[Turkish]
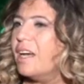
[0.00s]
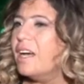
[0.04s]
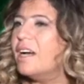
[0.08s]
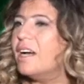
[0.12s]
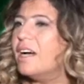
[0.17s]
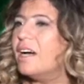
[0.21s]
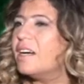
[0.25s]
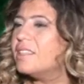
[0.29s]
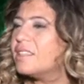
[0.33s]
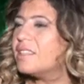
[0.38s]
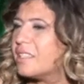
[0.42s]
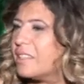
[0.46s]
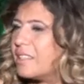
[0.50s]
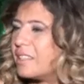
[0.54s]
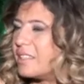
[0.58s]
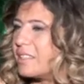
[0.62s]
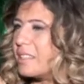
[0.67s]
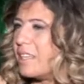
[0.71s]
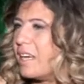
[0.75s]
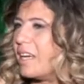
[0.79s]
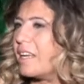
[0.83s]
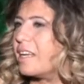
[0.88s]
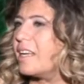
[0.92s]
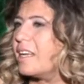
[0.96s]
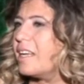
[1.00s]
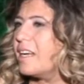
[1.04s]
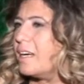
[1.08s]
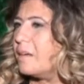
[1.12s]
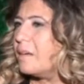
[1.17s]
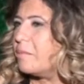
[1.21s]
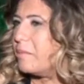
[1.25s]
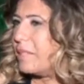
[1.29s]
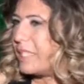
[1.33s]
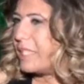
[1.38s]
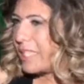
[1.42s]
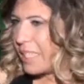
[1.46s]
E, atalarından
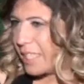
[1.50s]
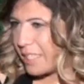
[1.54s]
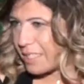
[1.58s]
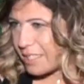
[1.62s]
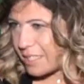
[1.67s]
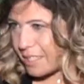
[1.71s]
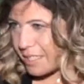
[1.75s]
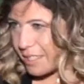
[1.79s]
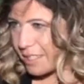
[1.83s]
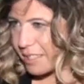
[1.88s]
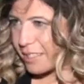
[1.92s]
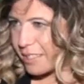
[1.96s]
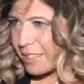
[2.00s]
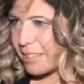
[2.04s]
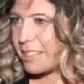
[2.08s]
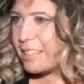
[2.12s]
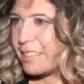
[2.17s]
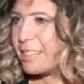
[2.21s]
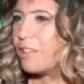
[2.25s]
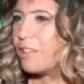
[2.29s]
gelen mirasları